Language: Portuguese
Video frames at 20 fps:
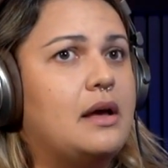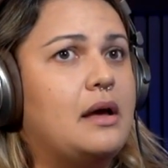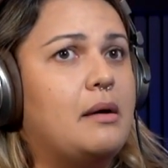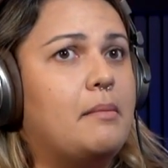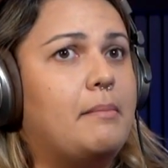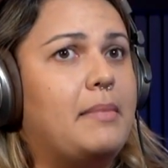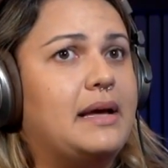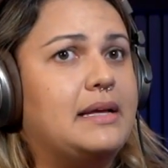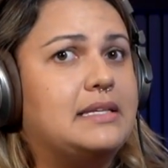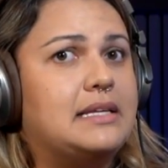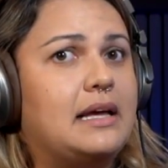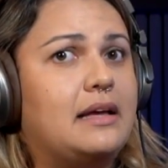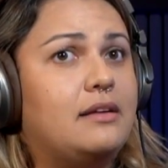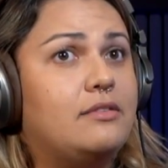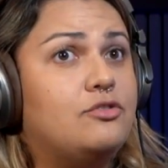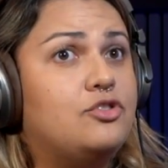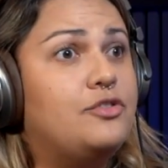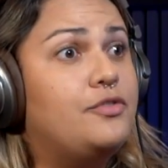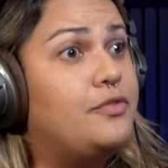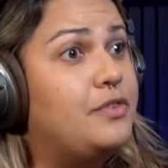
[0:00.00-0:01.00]
Mas é
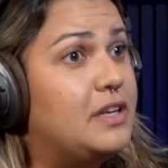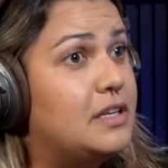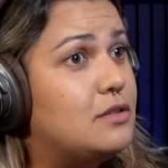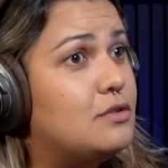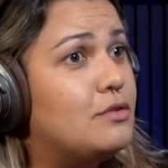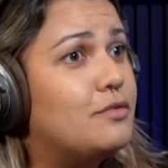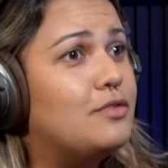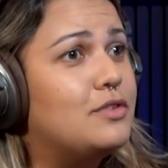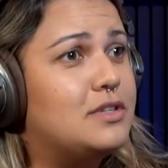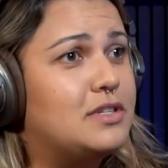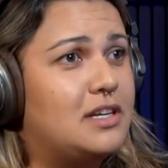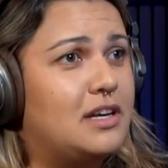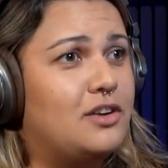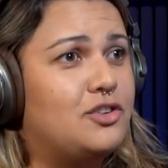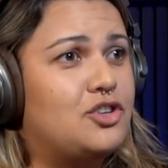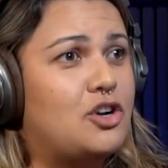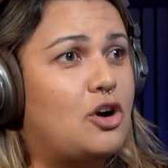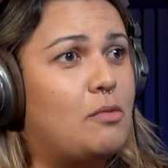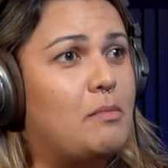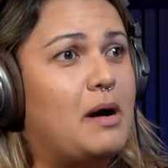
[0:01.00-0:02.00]
difícil você
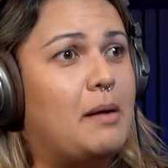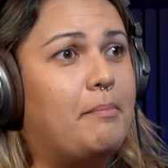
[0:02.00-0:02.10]
achar uma